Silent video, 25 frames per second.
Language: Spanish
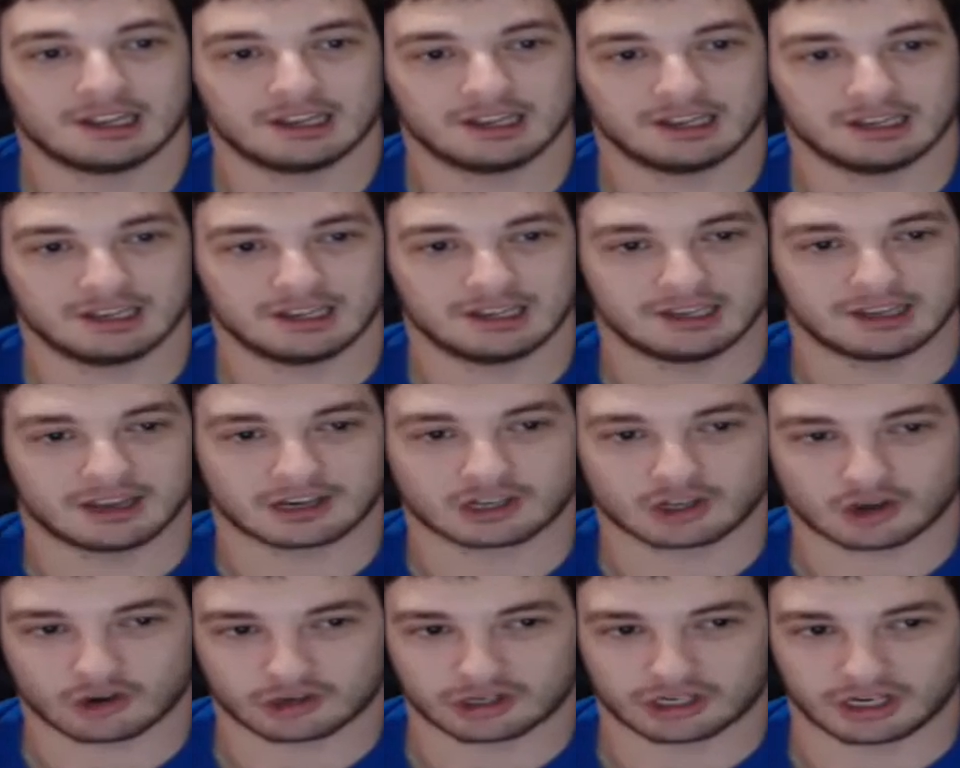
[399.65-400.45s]
Y
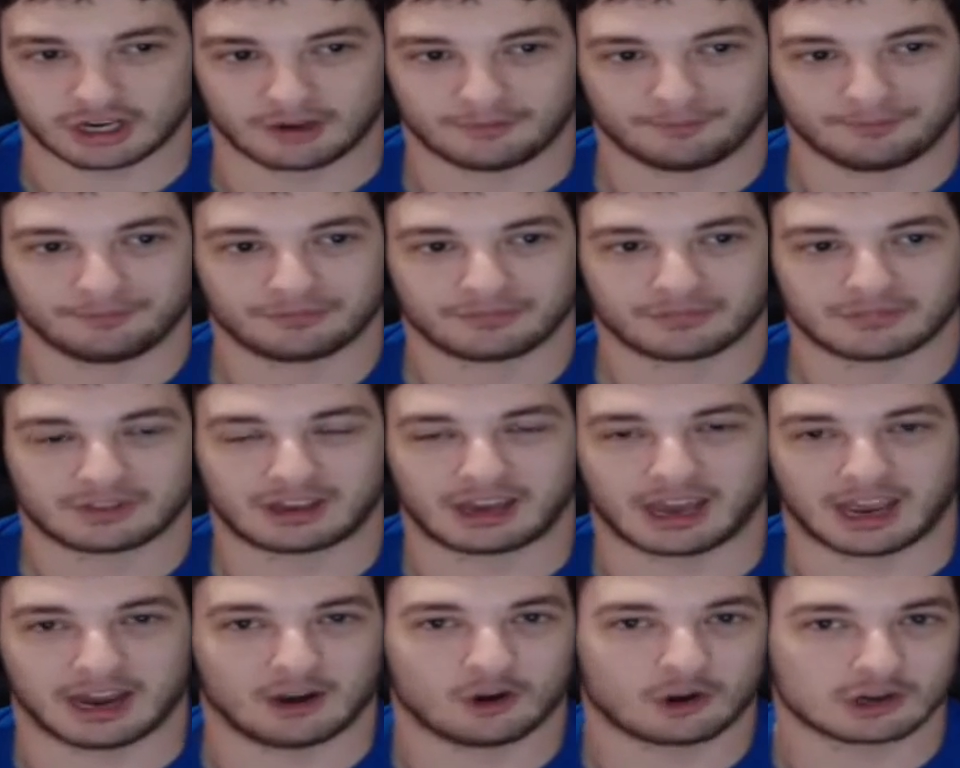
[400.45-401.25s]
eso sí,
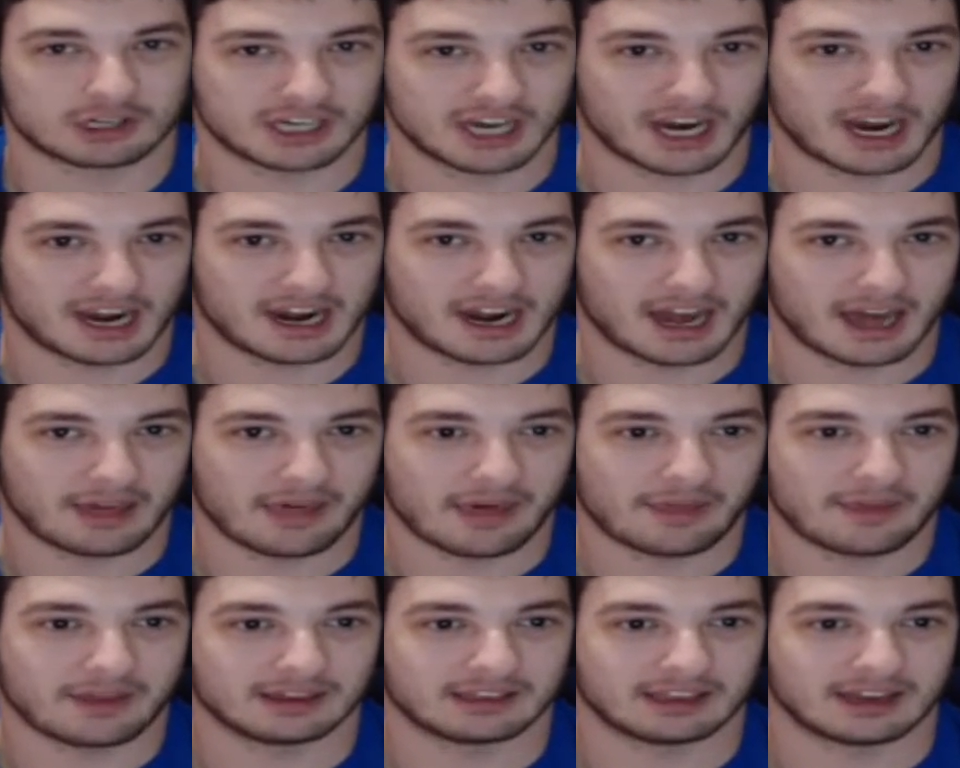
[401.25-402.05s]
que no sea
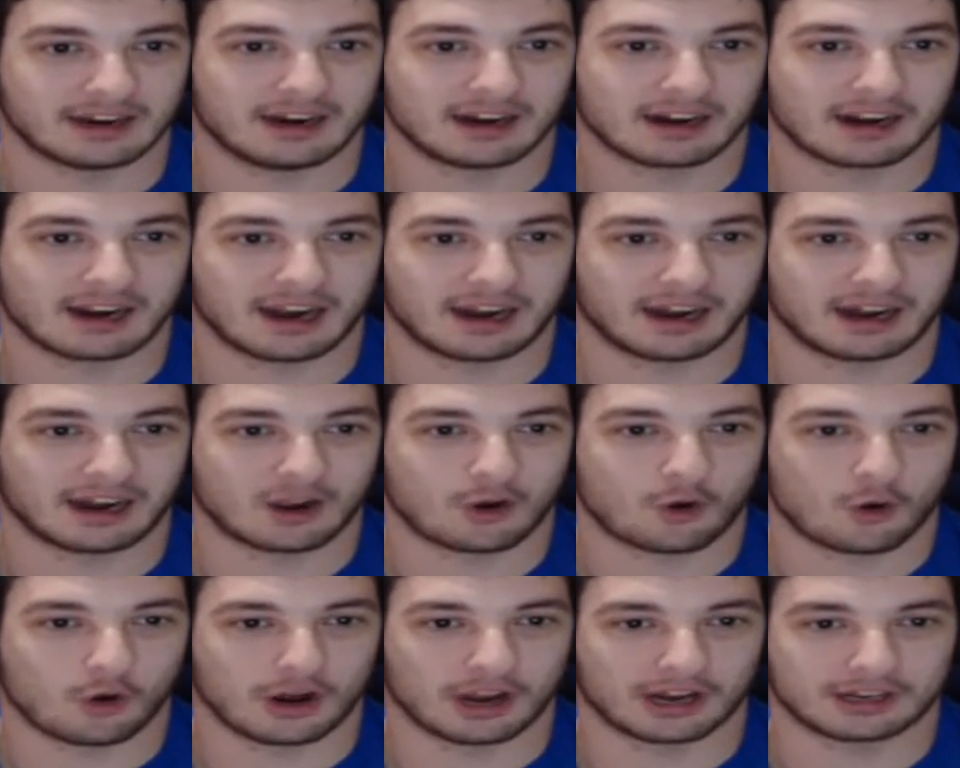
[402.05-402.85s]
nada de tener que
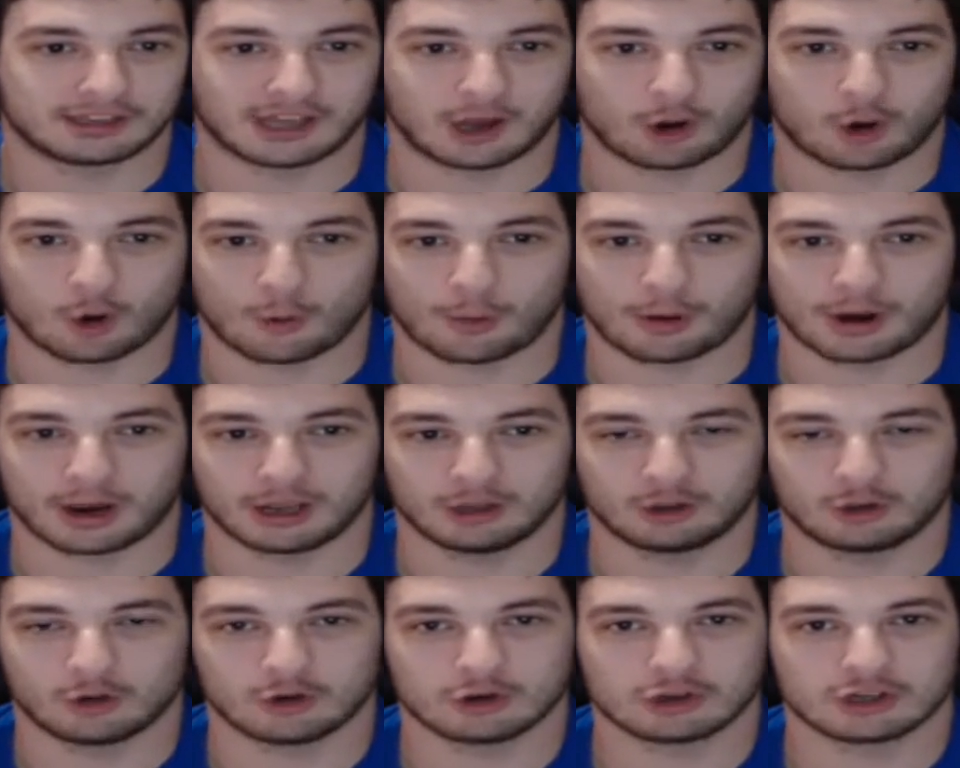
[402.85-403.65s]
recolectar
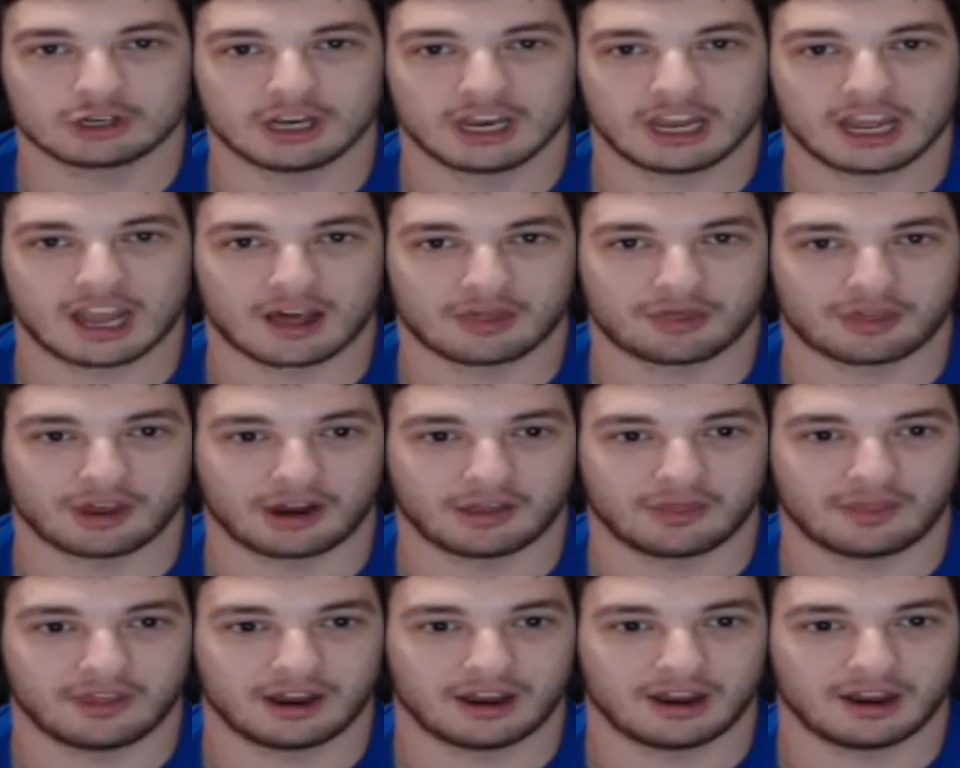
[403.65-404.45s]
objetos ni
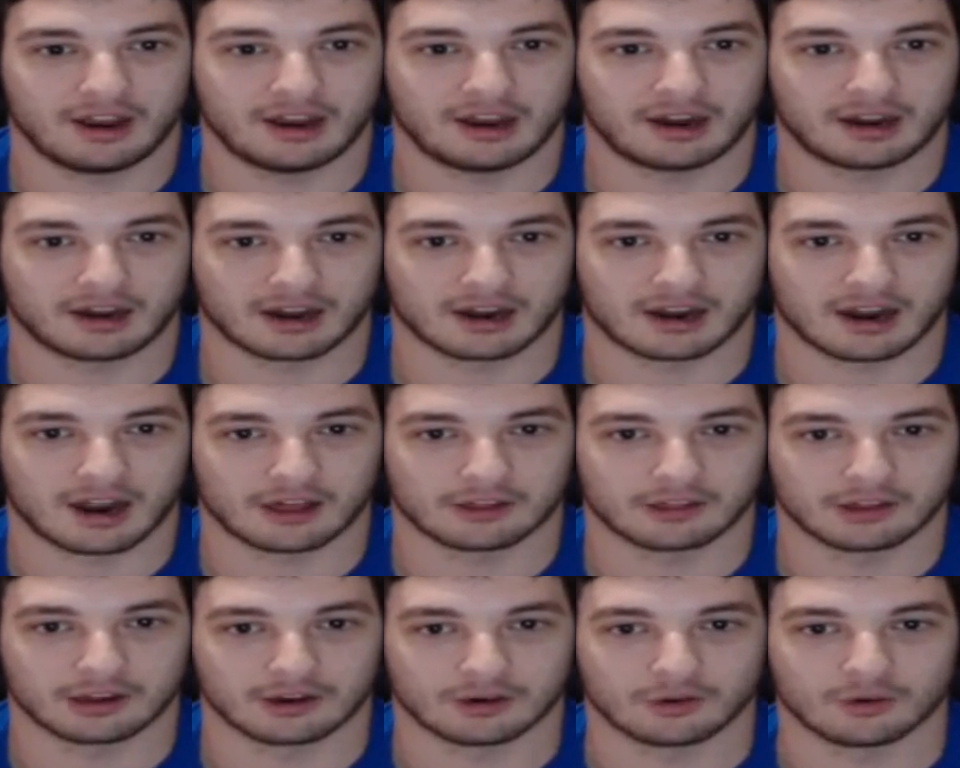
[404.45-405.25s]
hacer de
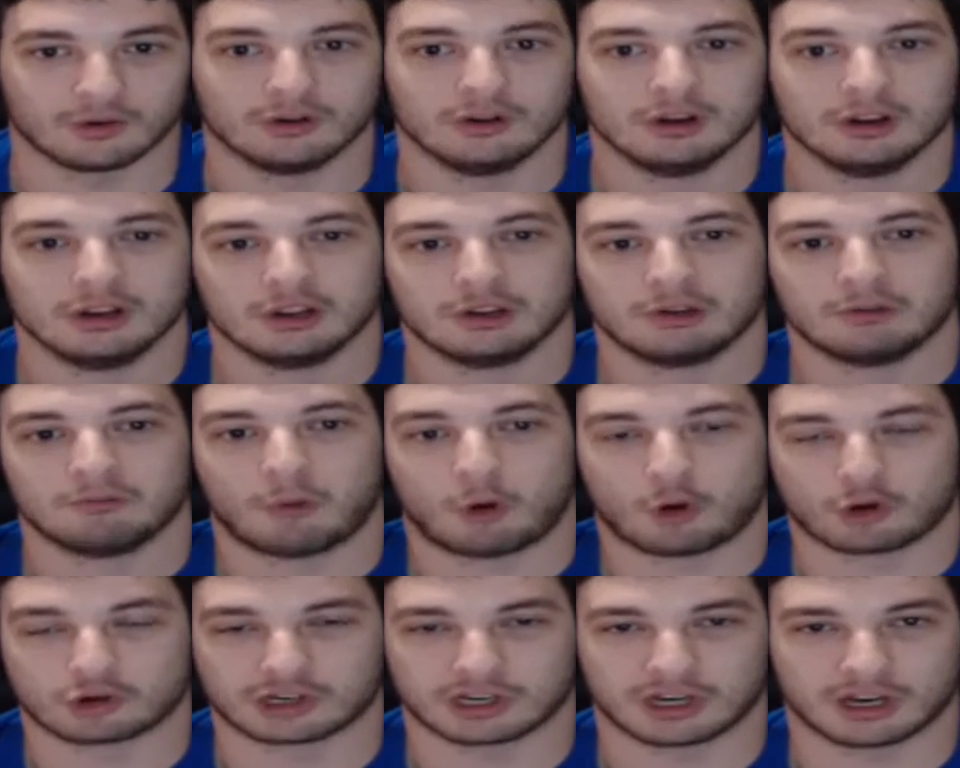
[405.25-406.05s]
recadero.
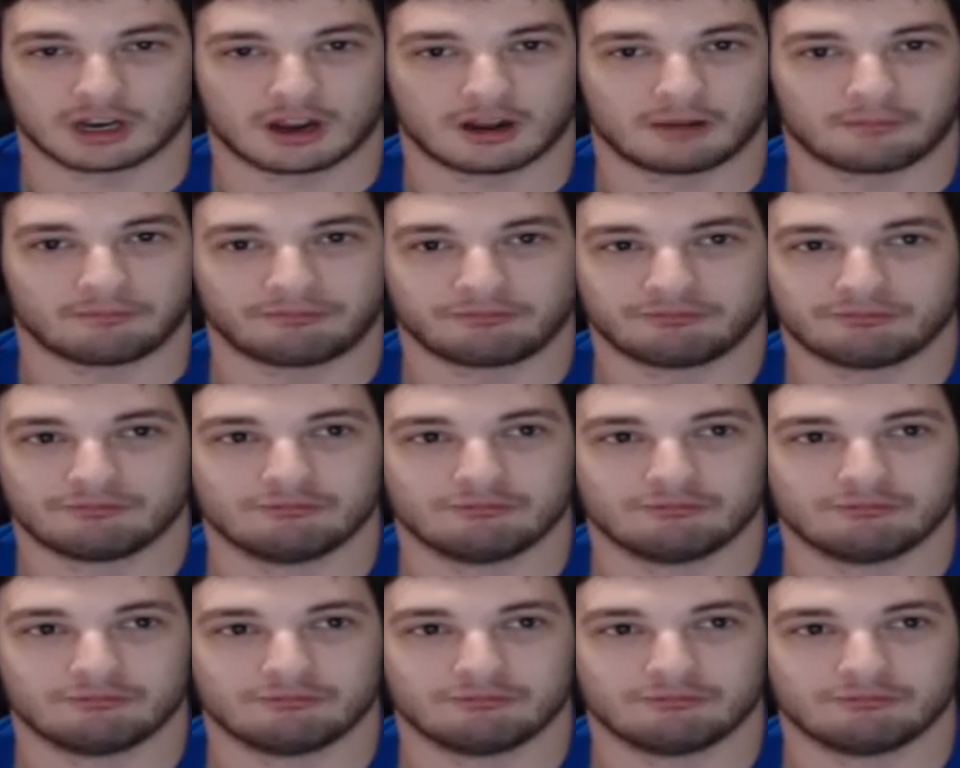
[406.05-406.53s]
O sea,